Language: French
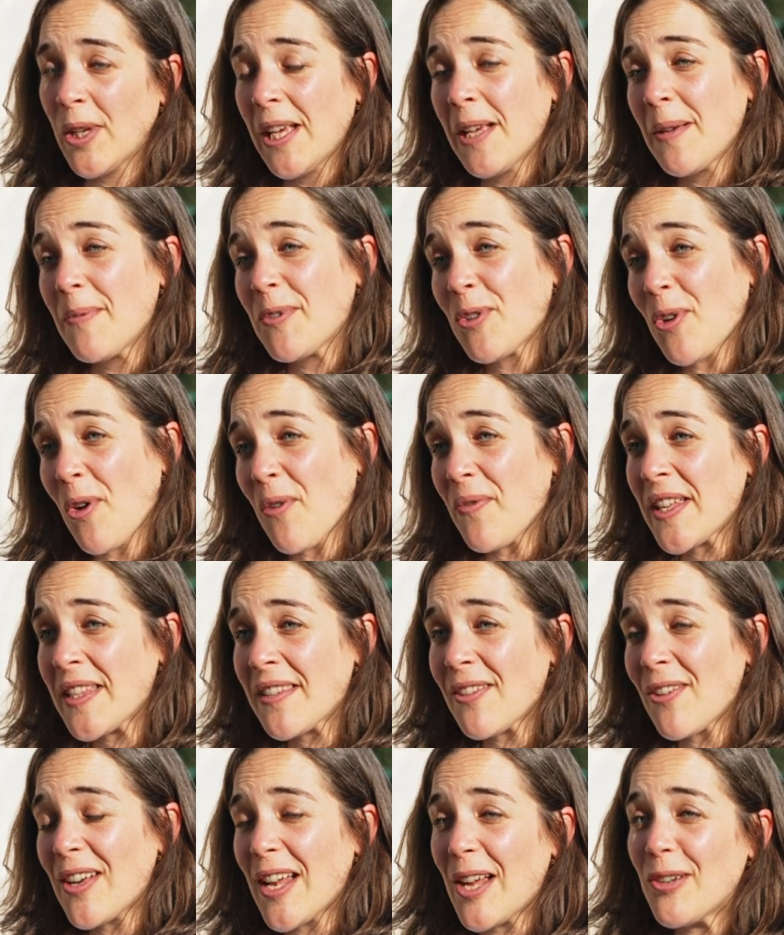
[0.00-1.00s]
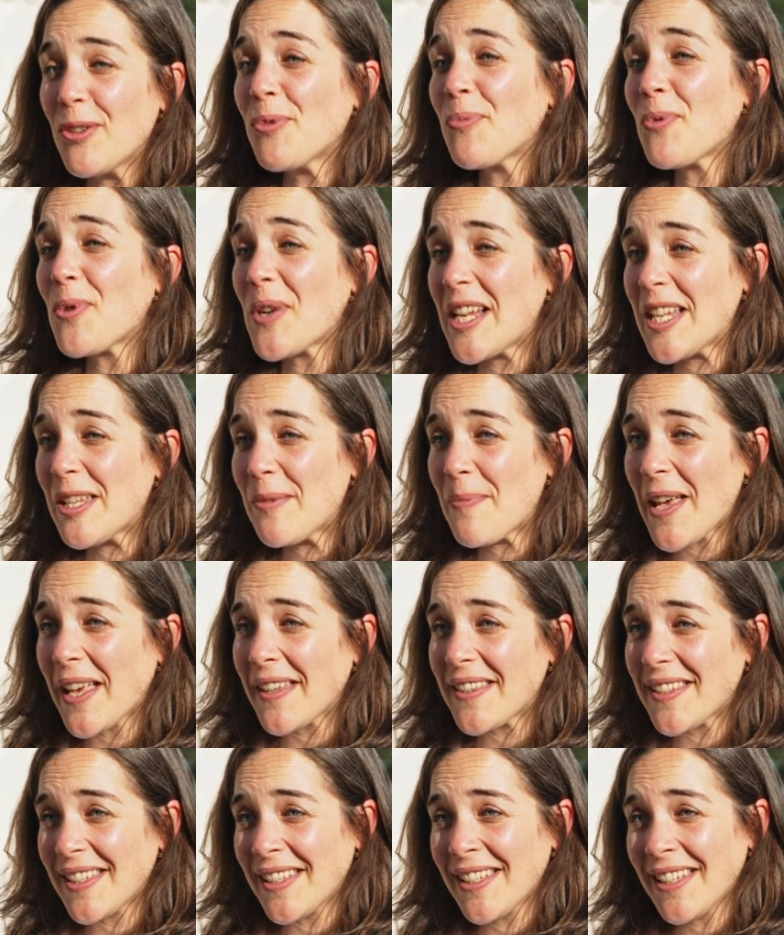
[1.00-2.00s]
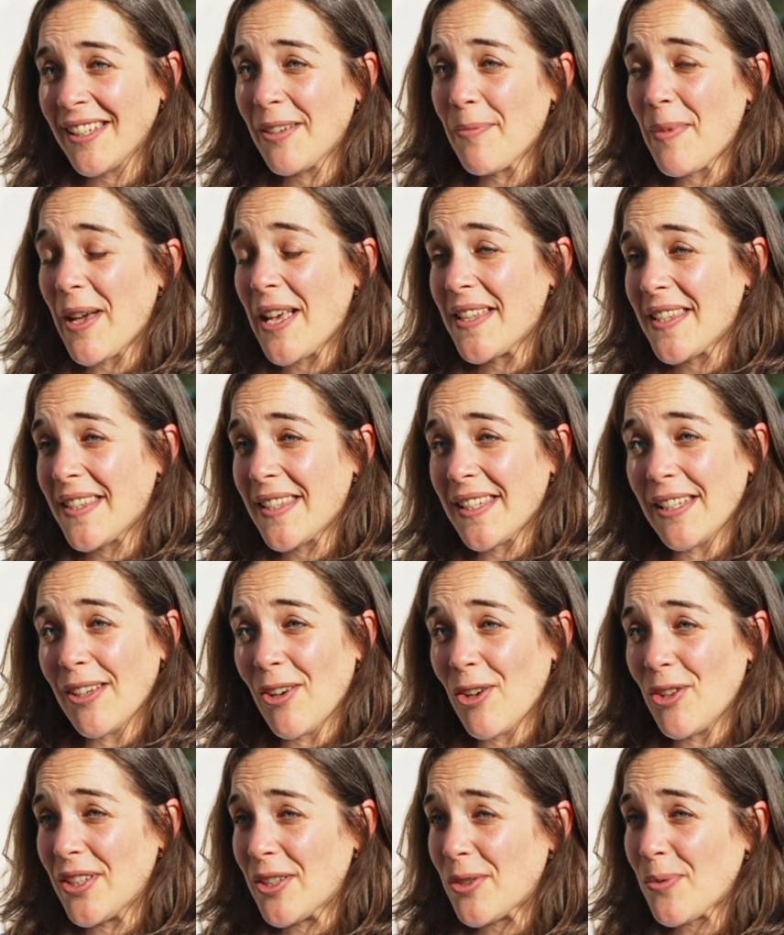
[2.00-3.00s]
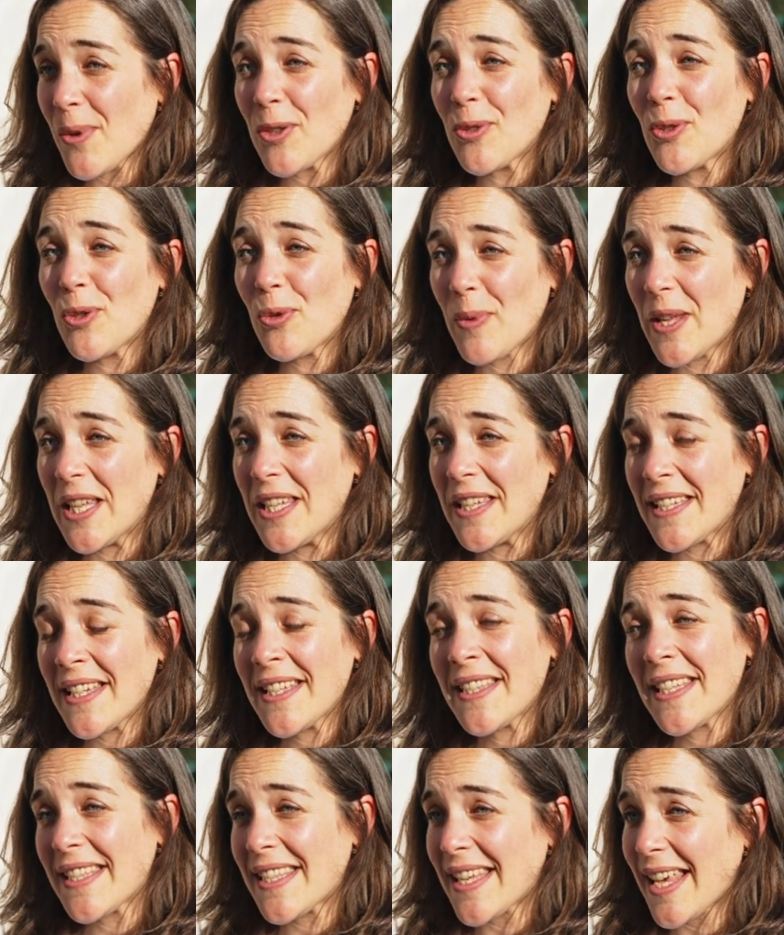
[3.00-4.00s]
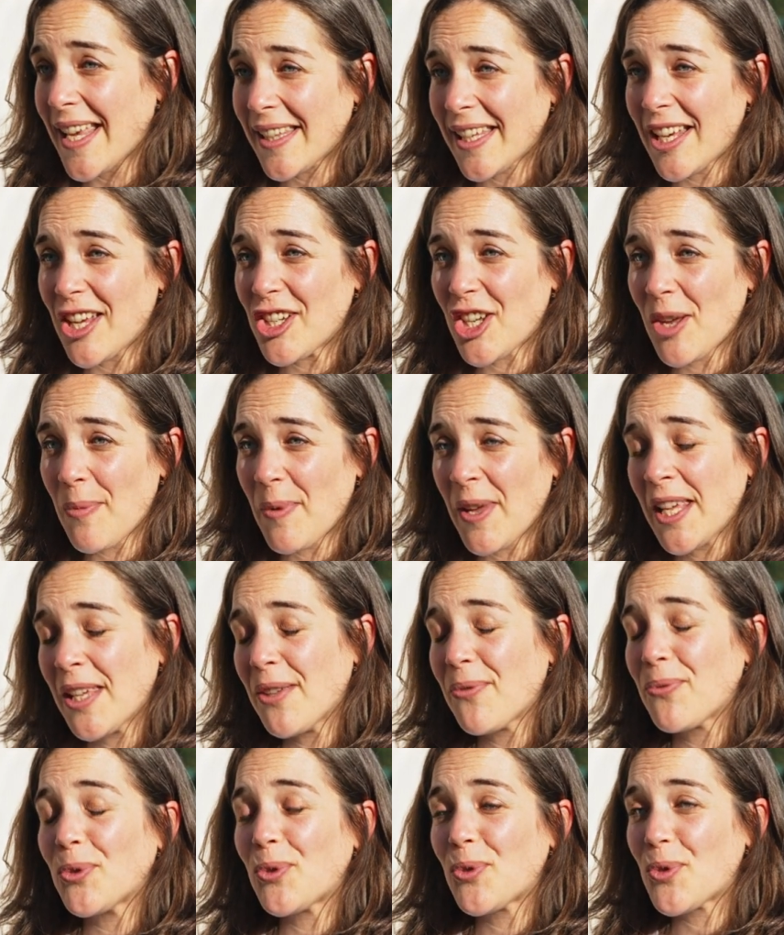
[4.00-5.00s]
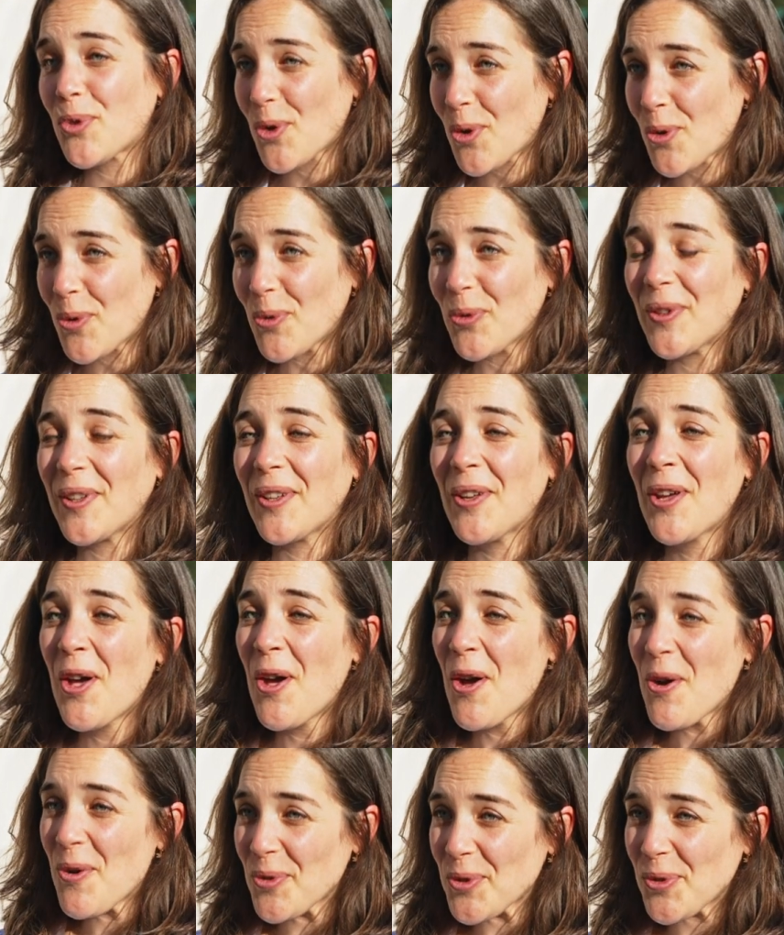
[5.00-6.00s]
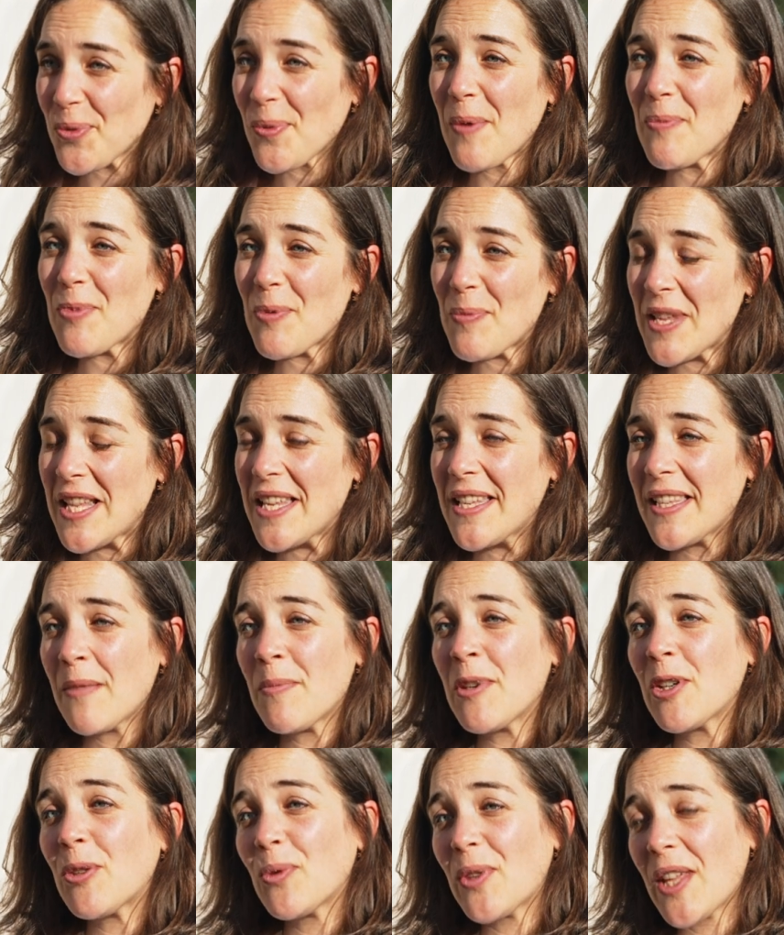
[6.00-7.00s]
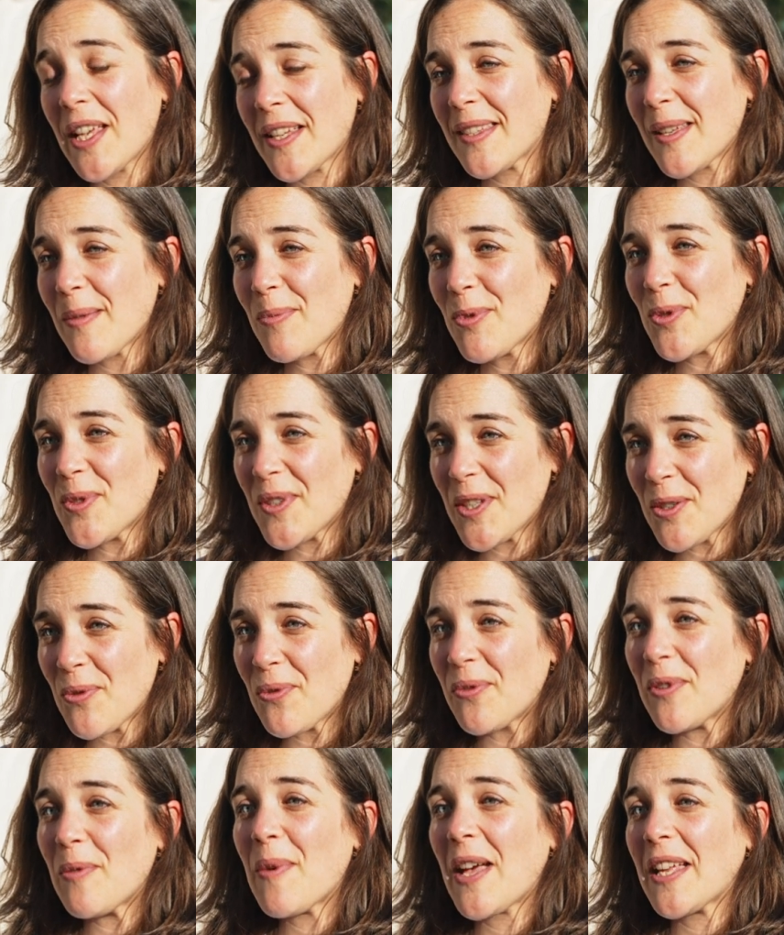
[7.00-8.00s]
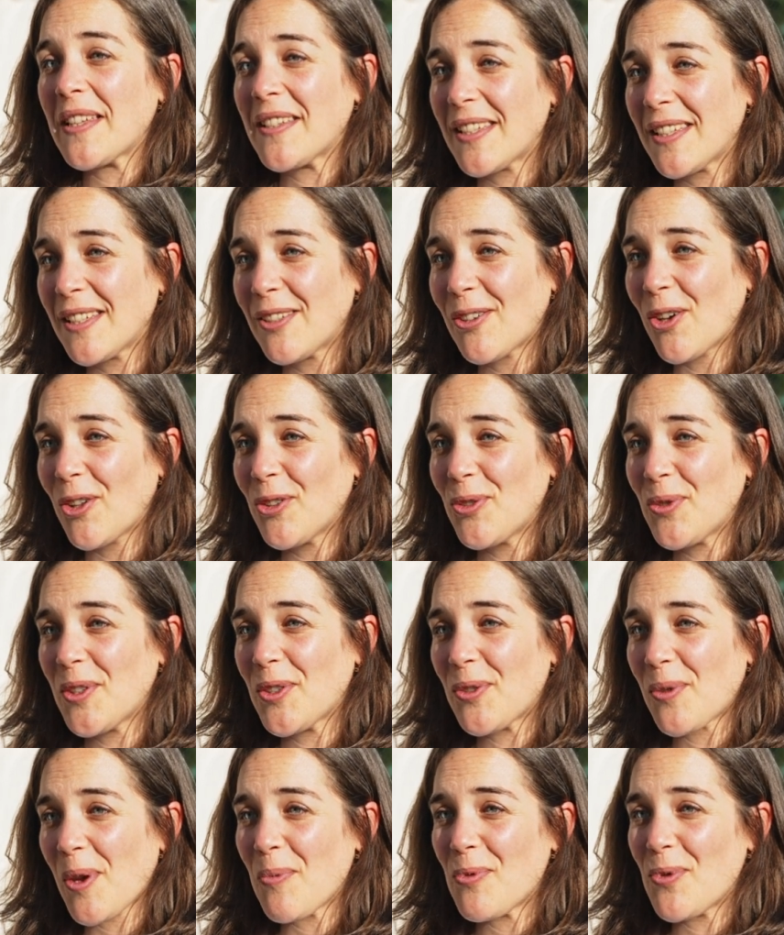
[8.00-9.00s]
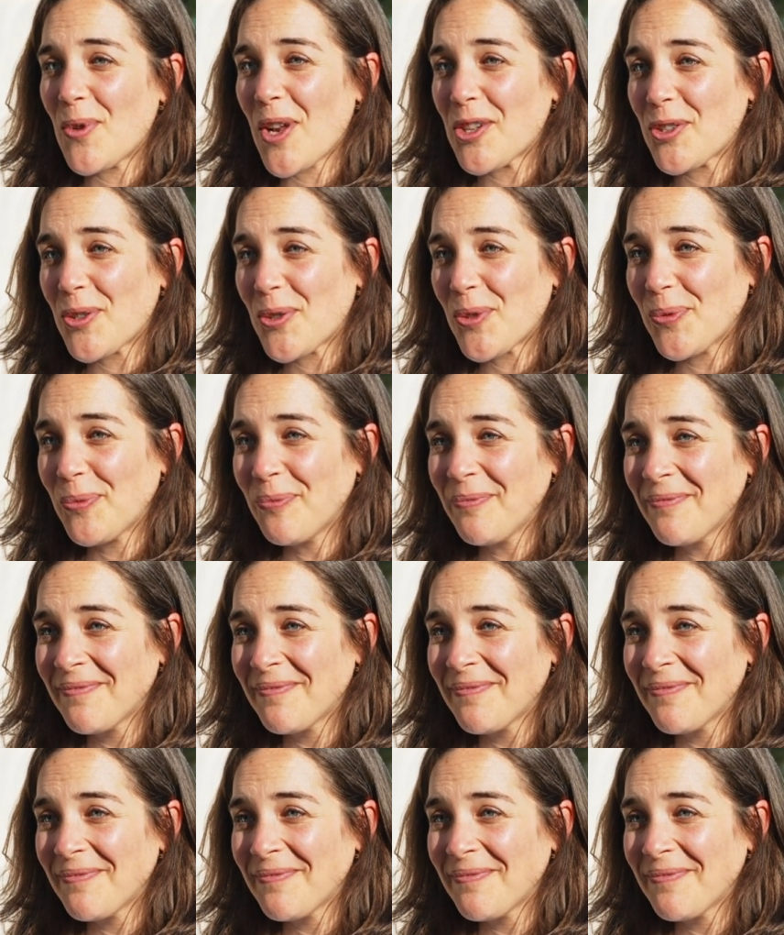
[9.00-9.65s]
Parce qu'en fait, euh, la lutte pour la liberté, eh ben, c'est euh, une histoire de l'humanité, ça s'arrêtera jamais et il faut toujours qu'on, qu'on soit mobilisé, mais qu'on accepte aussi qu'on fait partie euh, d'une histoire plus large que nous.